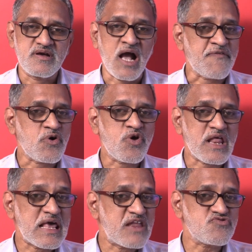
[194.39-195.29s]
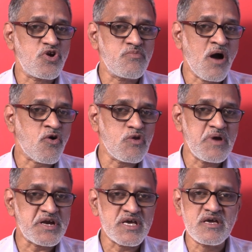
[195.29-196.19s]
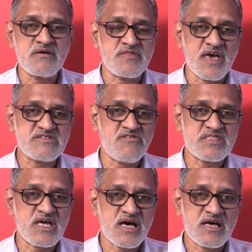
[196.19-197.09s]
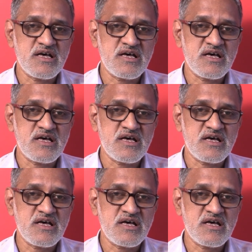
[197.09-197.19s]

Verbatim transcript: గతంలో రిలయన్స్ వాళ్ళు బంకులు పెట్టి దేశమంతా